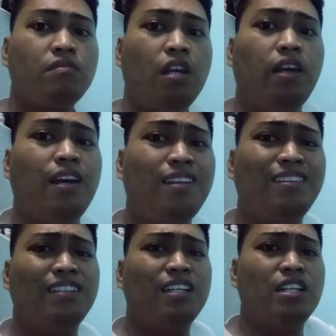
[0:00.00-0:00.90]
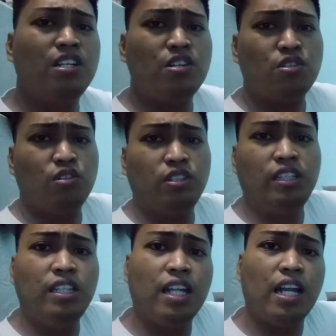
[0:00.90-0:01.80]
Ayan. So
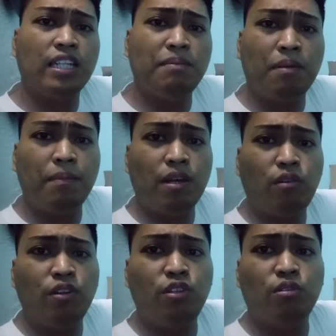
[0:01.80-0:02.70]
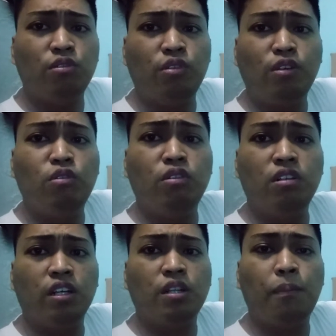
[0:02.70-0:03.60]
titingnan natin mamaya kung ano yung kung
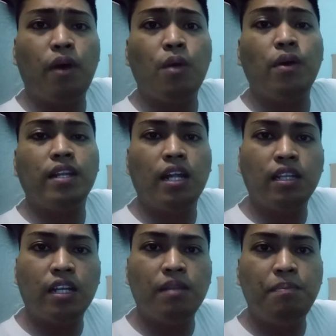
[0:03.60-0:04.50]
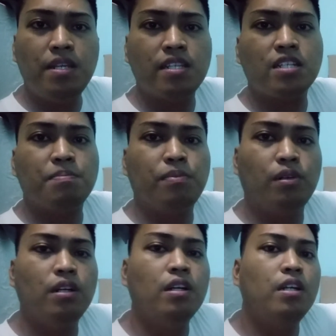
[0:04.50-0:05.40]
ito po ay 100 pieces po
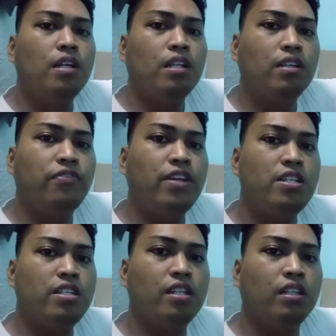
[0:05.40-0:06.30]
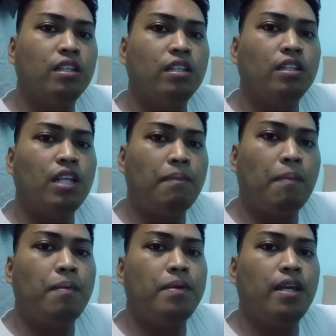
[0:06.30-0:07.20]
na face shield na
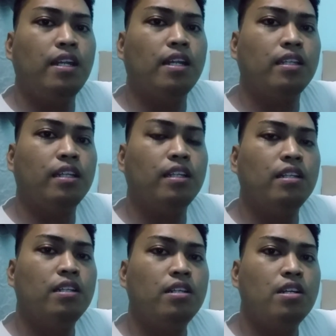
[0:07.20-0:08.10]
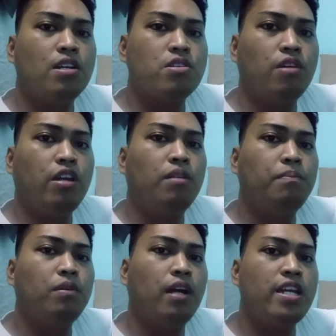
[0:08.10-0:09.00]
ipapamigay natin. So ayun
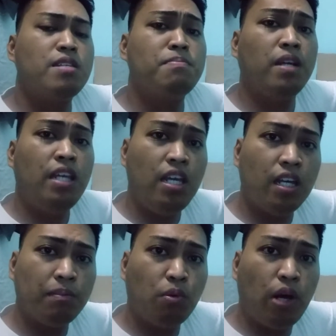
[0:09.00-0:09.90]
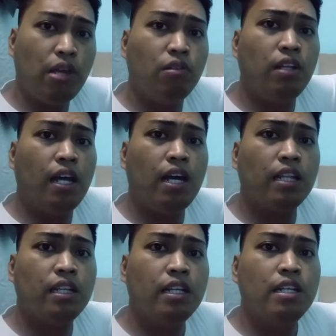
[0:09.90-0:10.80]
po guys, mag-iingat po kayong lahat.